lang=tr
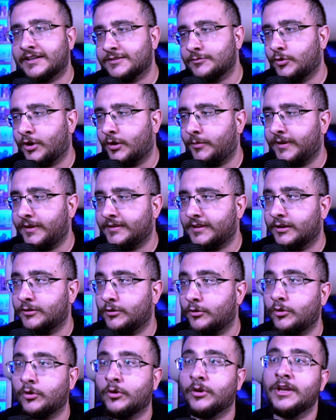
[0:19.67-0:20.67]
muhabbetler
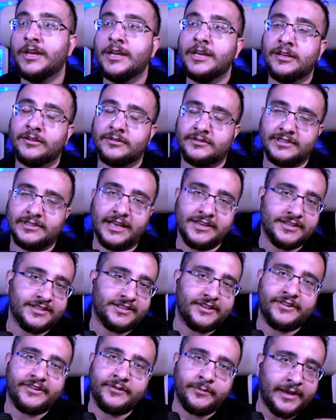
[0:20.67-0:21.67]
dönüyor. Sadece
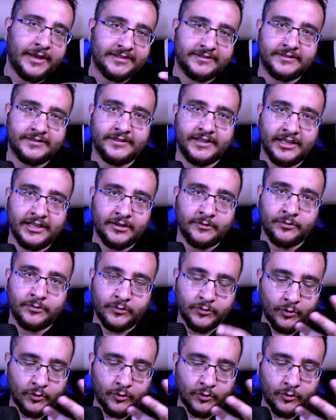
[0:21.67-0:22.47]
işte remaster yeni